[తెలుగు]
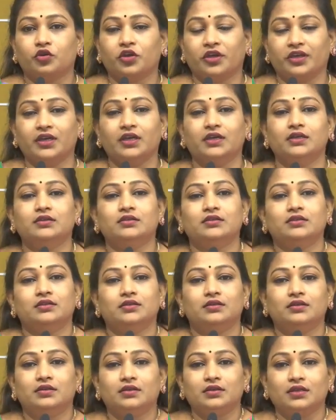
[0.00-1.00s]
ముఖ్యంగా
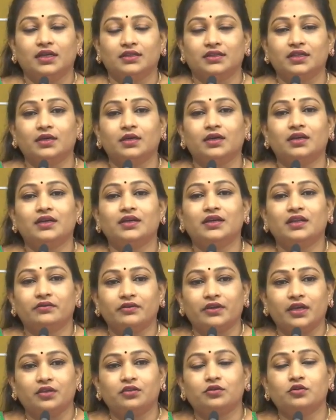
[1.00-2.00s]
గత
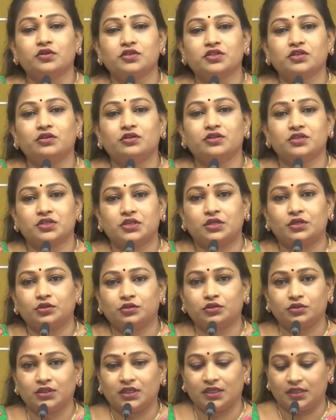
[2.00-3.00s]
ఇరవై ఐదు రోజుల నుంచి
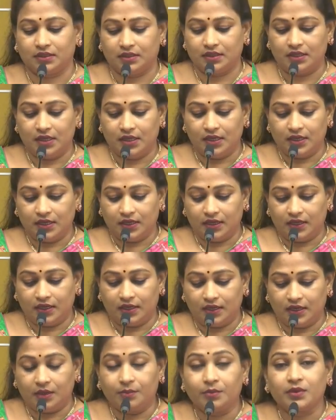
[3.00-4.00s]
జరుగుతున్న
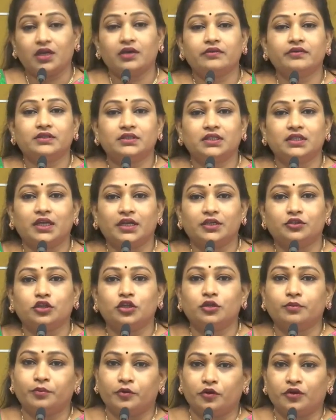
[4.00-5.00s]
అమరావతి
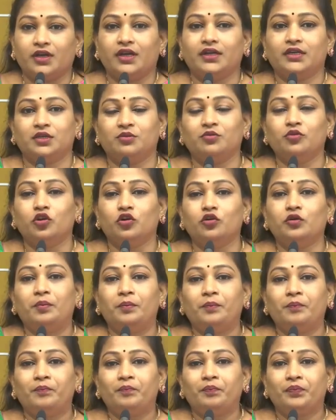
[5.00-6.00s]
రైతుల పోరాటంలో
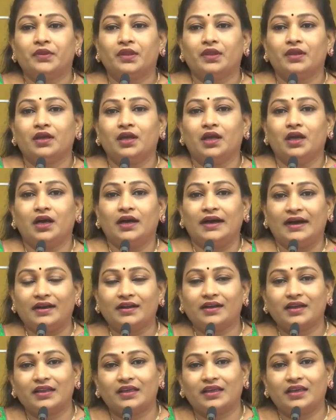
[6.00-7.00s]

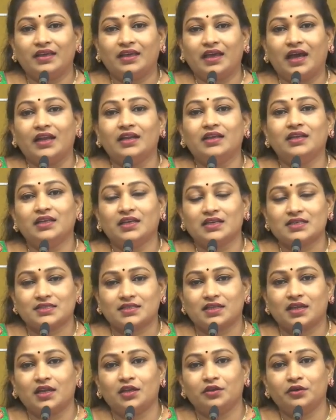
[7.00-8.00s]
ఆఖరికి అన్ని
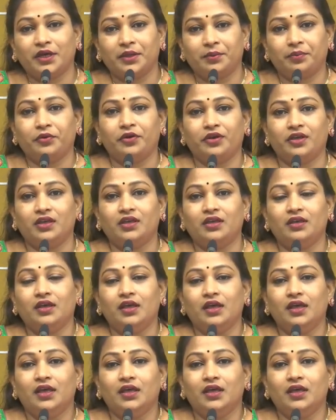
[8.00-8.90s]
అస్త్రాలు అయిపోయి